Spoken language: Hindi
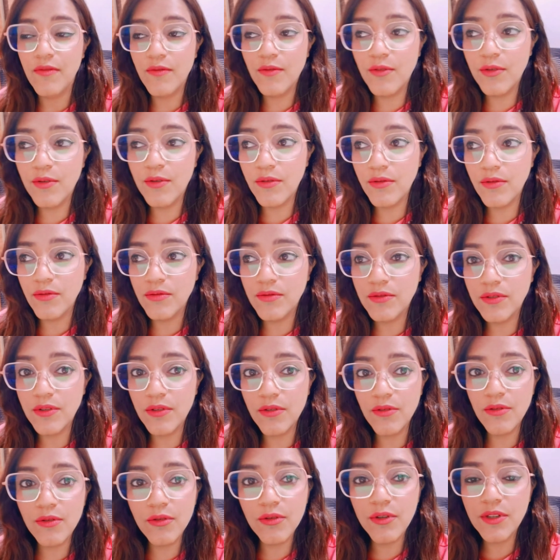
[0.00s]
वो उन
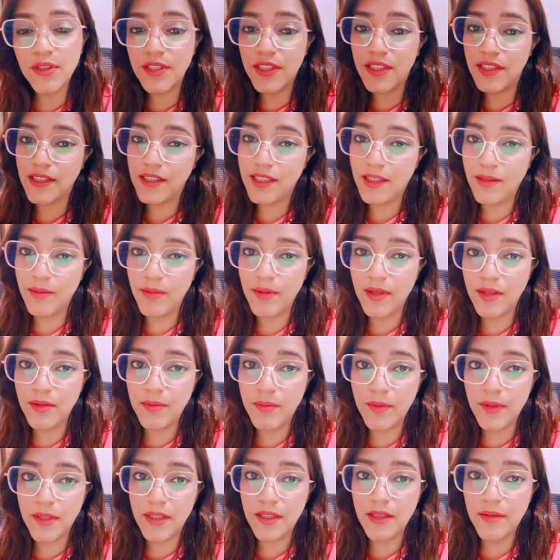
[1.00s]
लोगों को अच्छे से बात
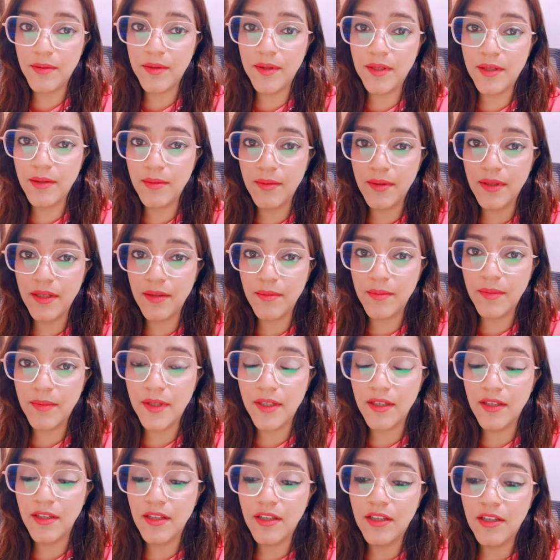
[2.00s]
पता है मेरे बारे में
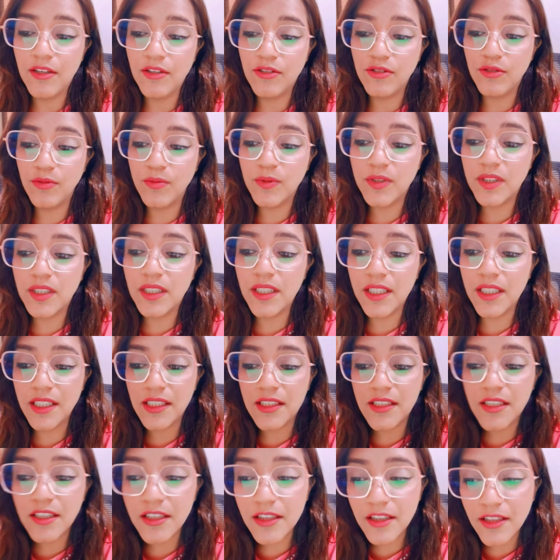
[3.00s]
तो मुझे नहीं
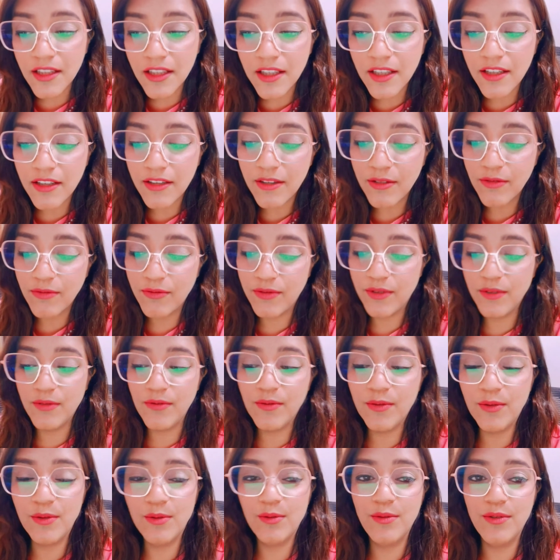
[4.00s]
जानते फिर
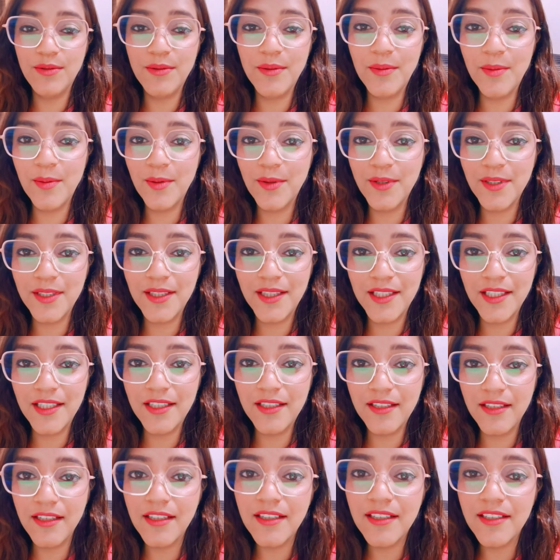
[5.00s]
वो तो कुछ भी बोल देते
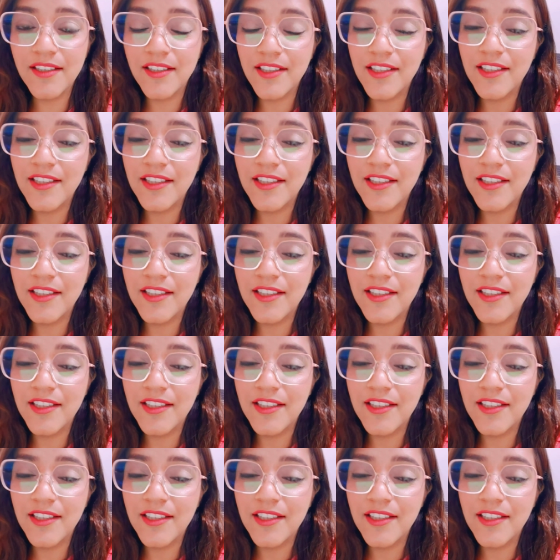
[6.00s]
हैं ना